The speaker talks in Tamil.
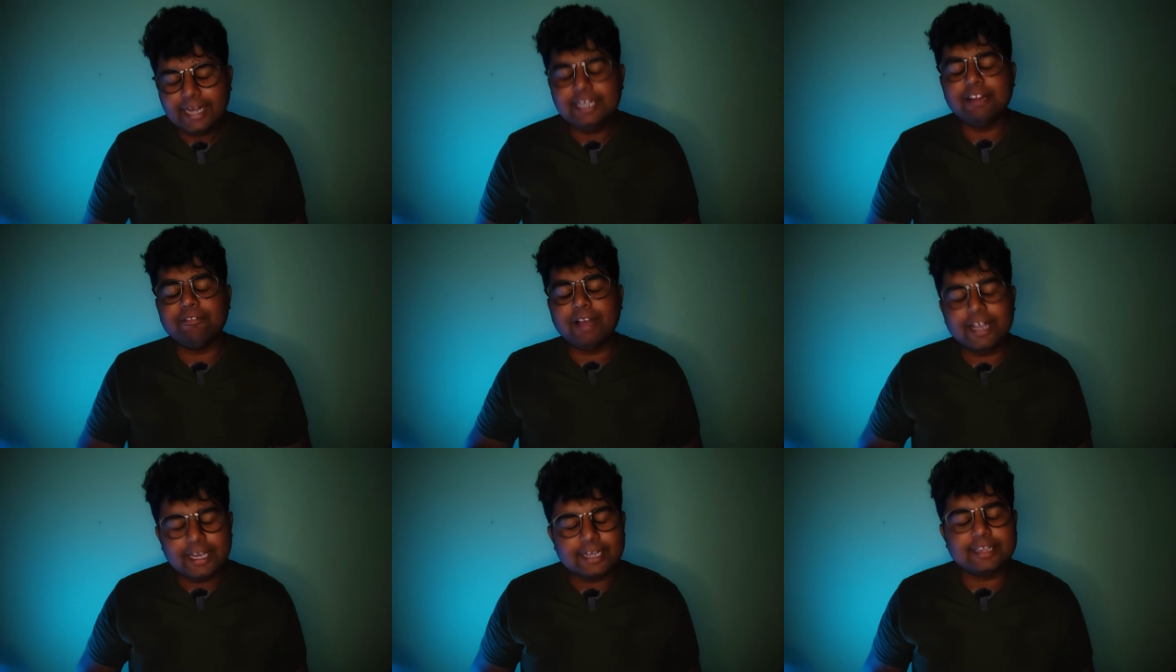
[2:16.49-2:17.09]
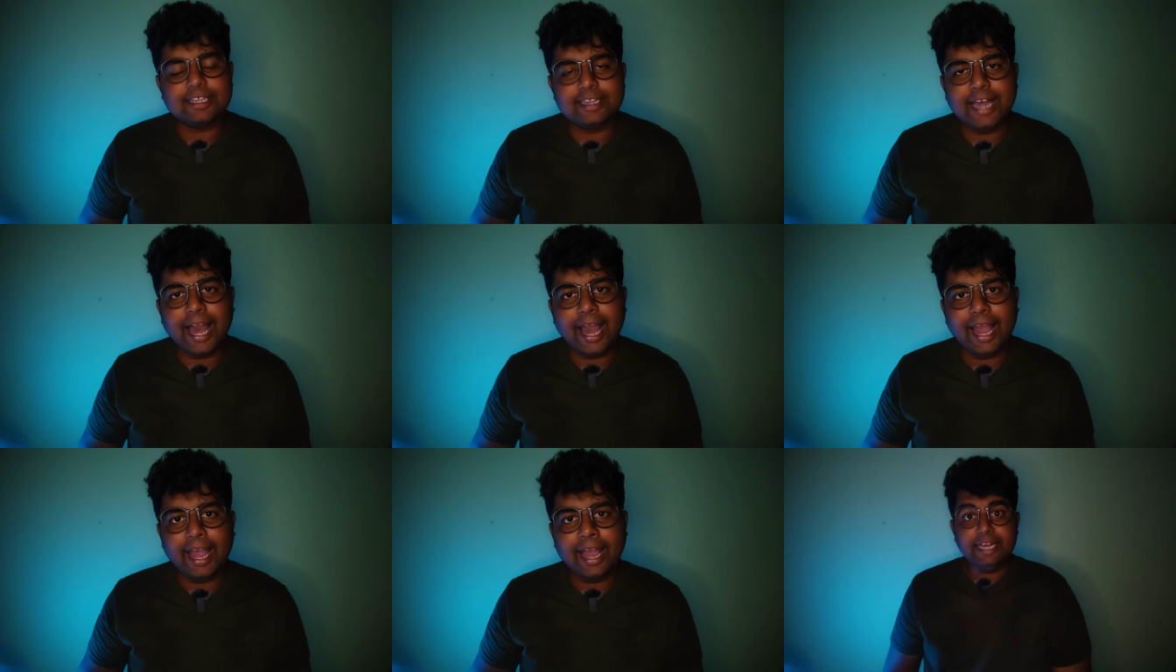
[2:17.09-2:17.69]
கேட்டு வாங்குறது
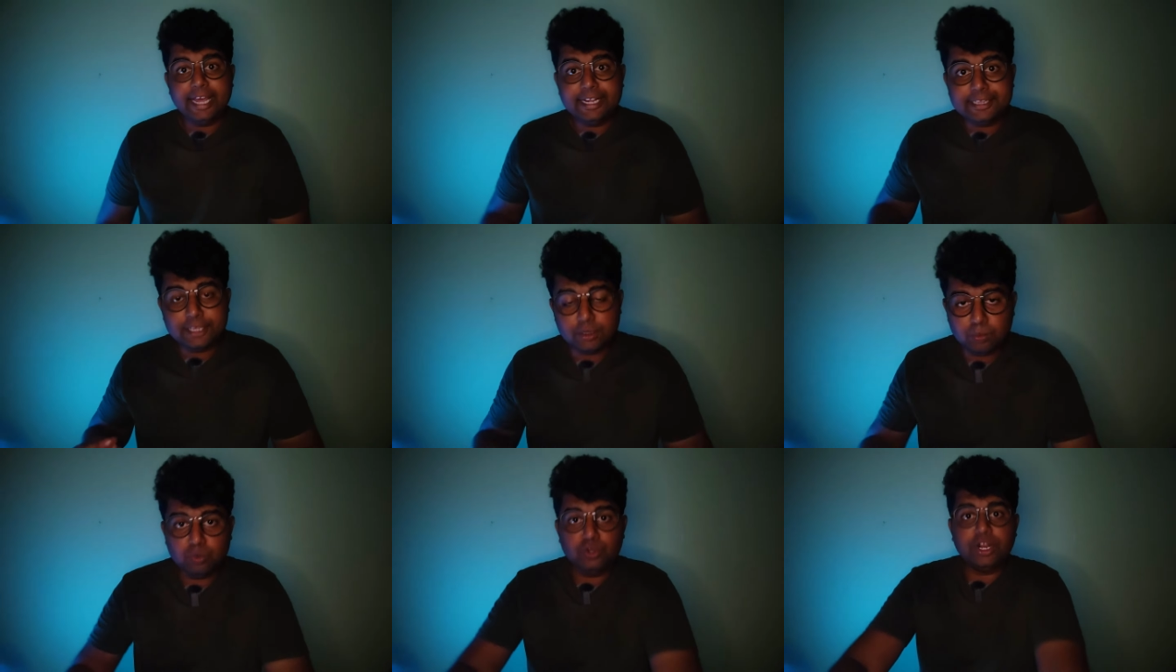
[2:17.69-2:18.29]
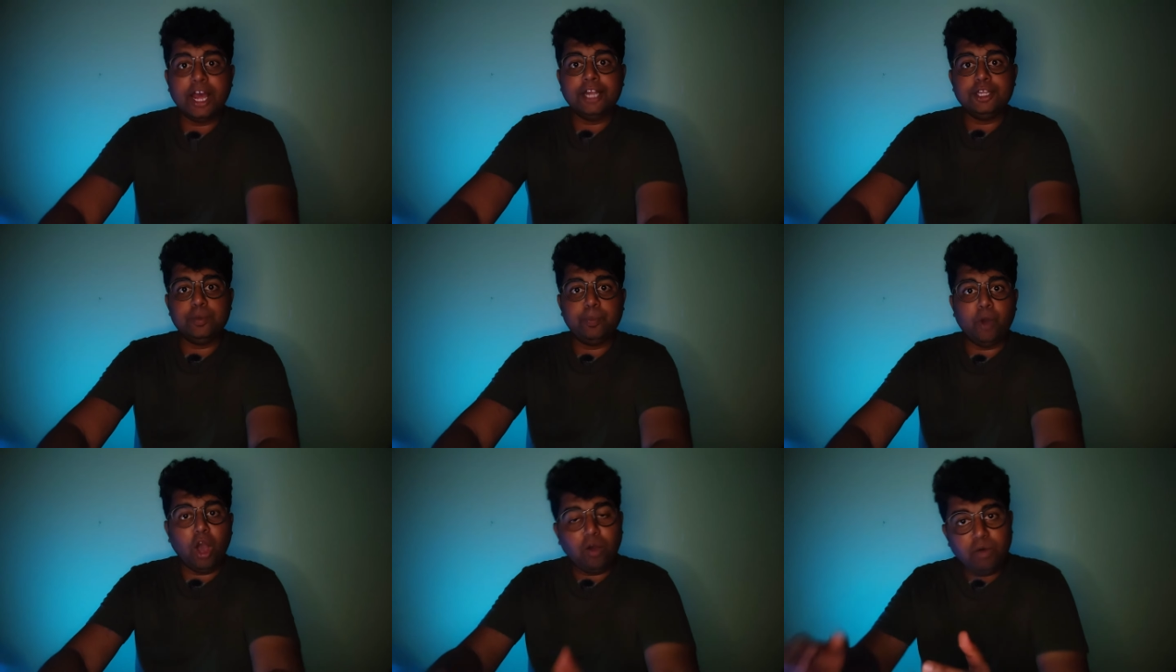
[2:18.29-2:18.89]
தான் கண்டக்டர்
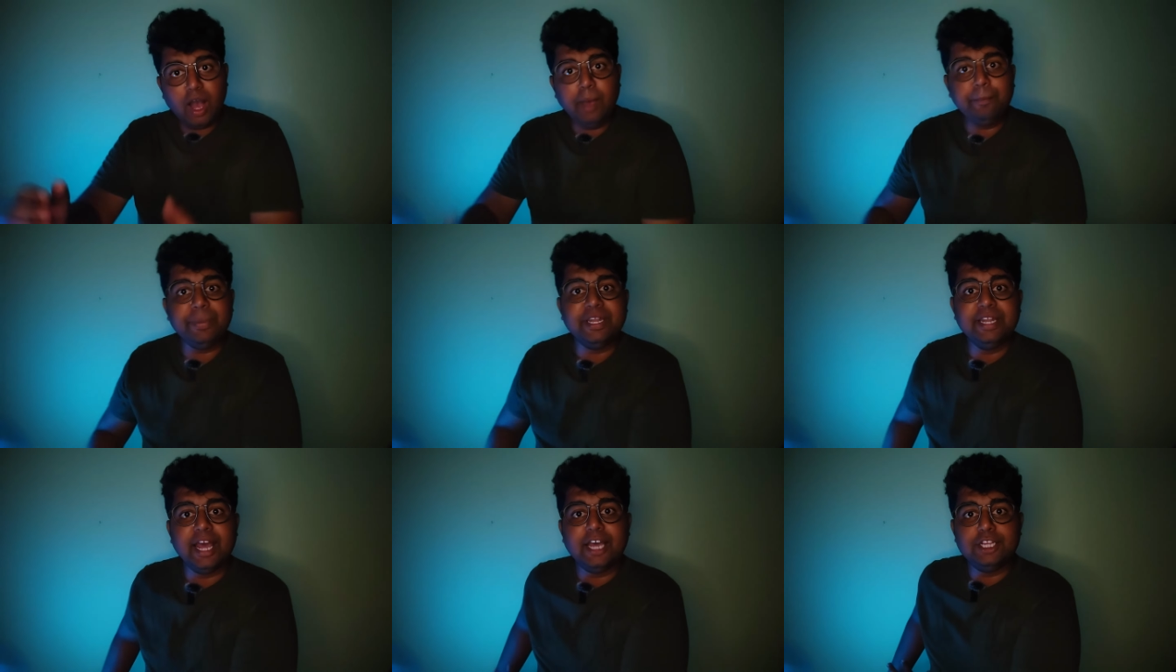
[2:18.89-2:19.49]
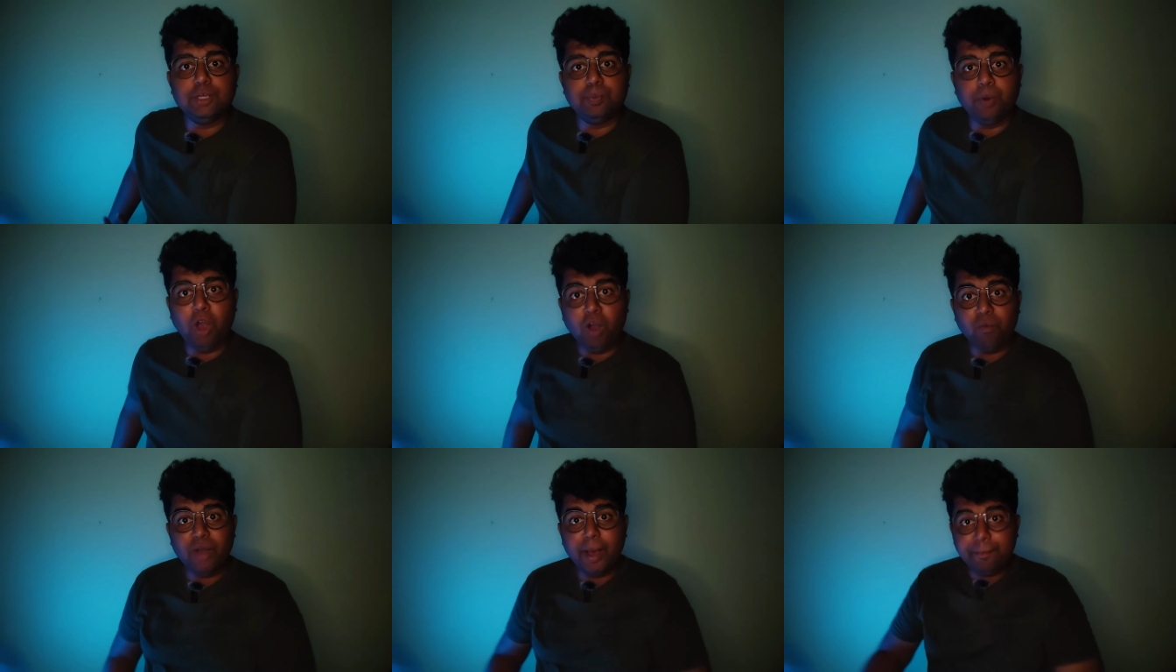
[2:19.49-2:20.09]
முன்னாடி போவான் பின்னாடி
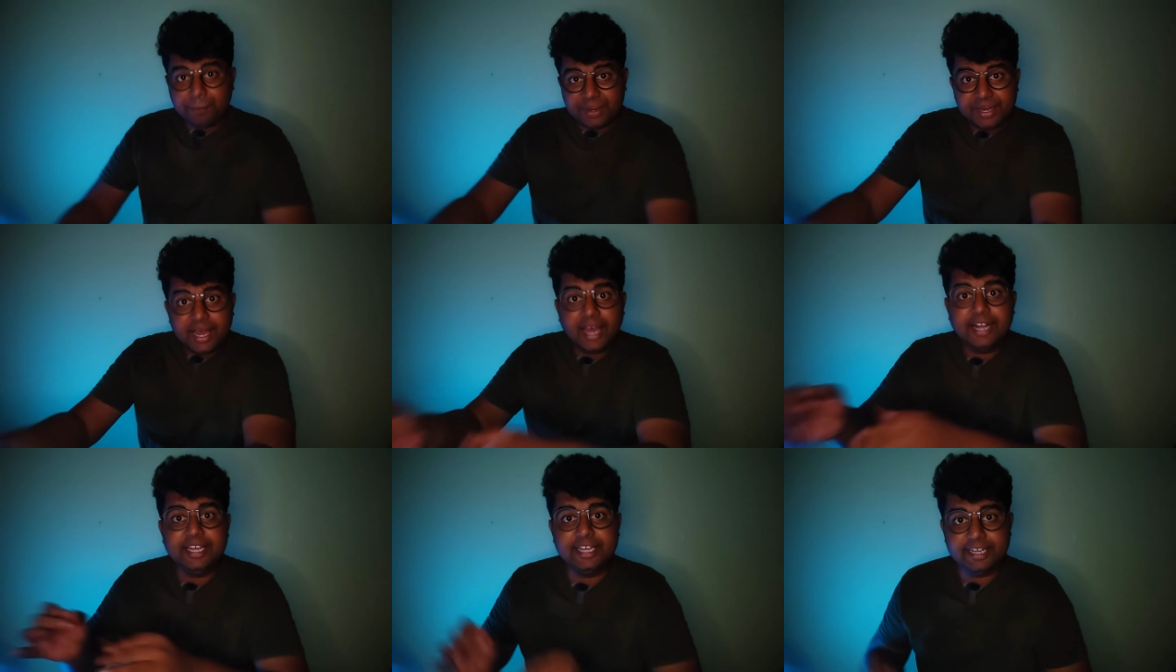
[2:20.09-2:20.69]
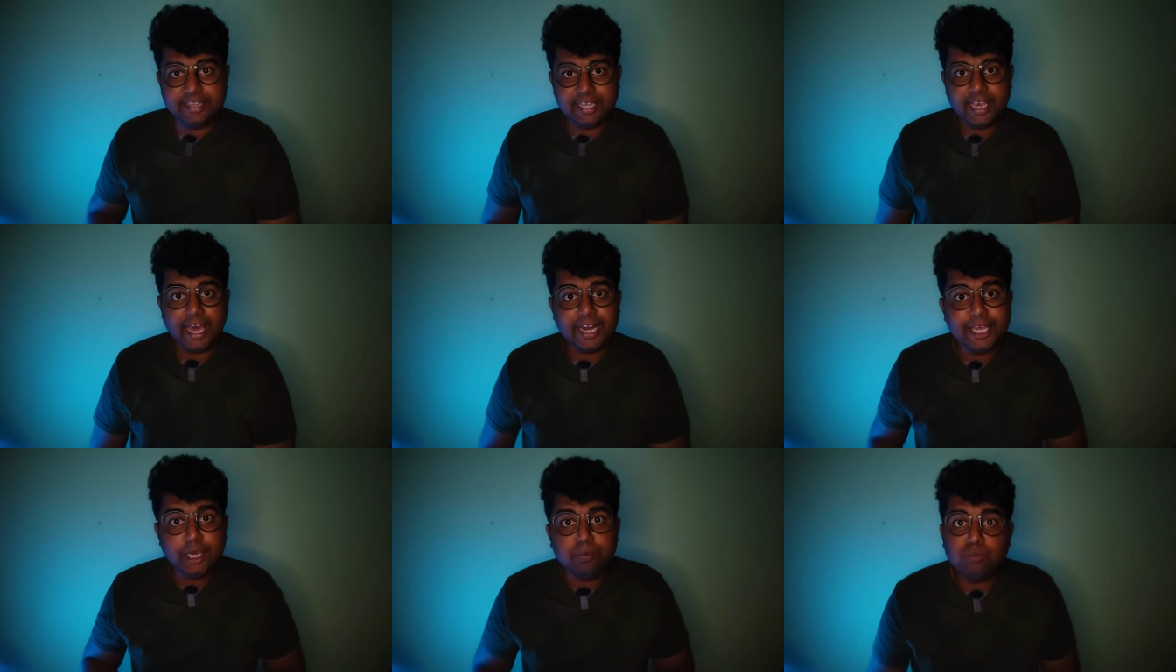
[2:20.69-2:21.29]
போவான் பின்னாடி இருந்து
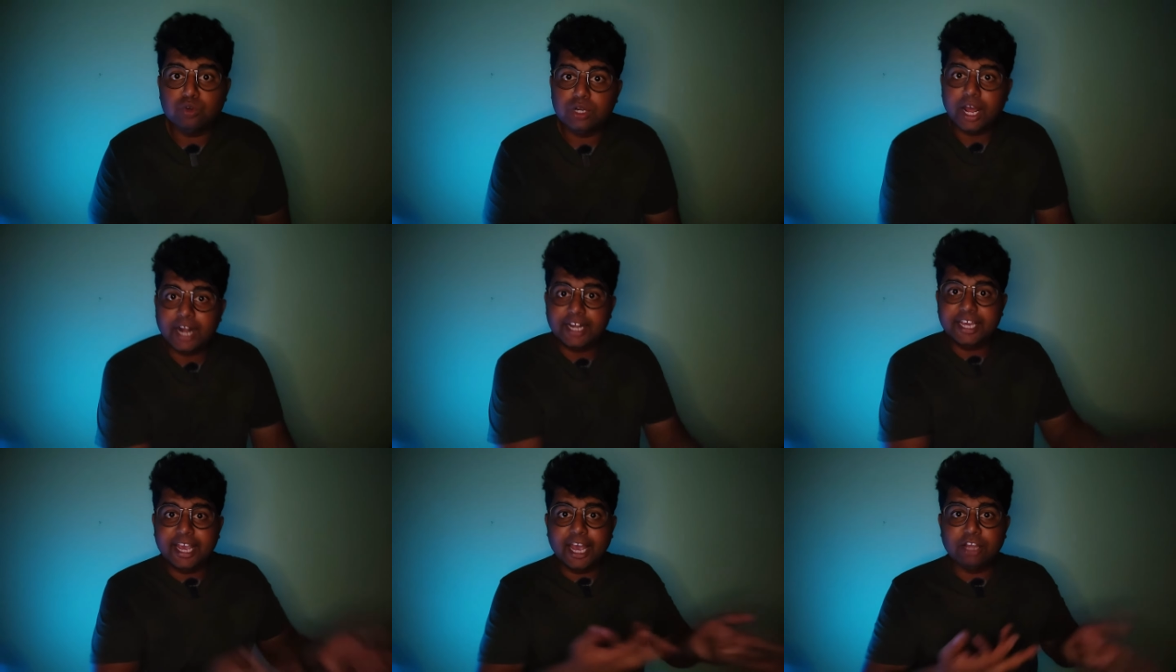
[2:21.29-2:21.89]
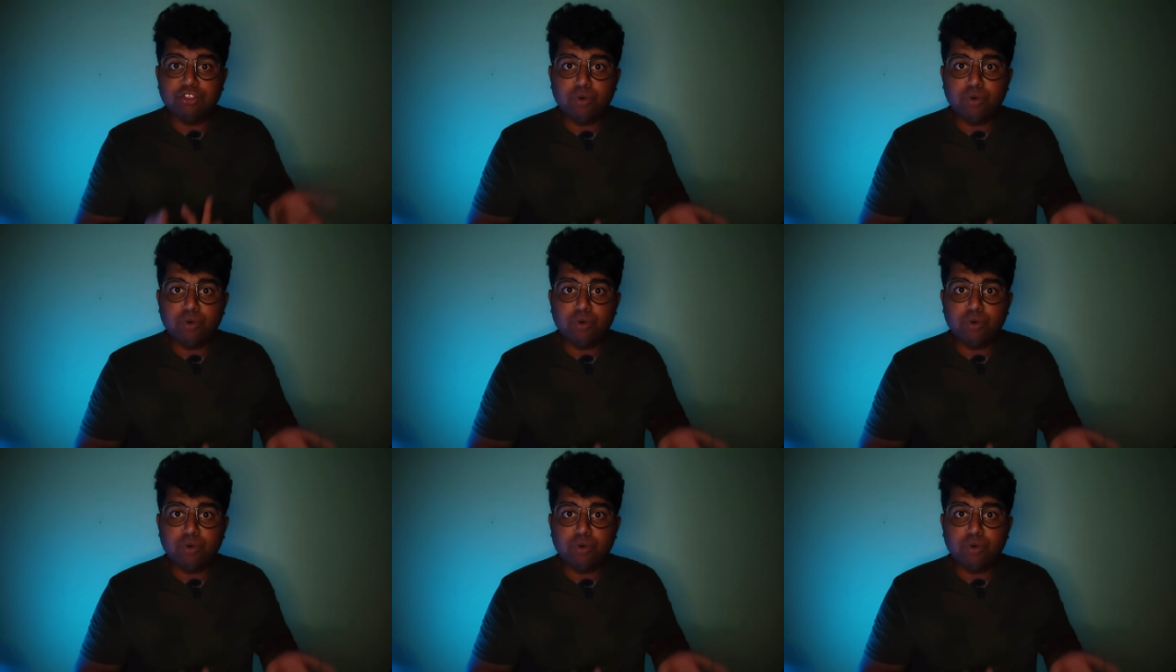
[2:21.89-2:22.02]
இறங்கி முன்னாடி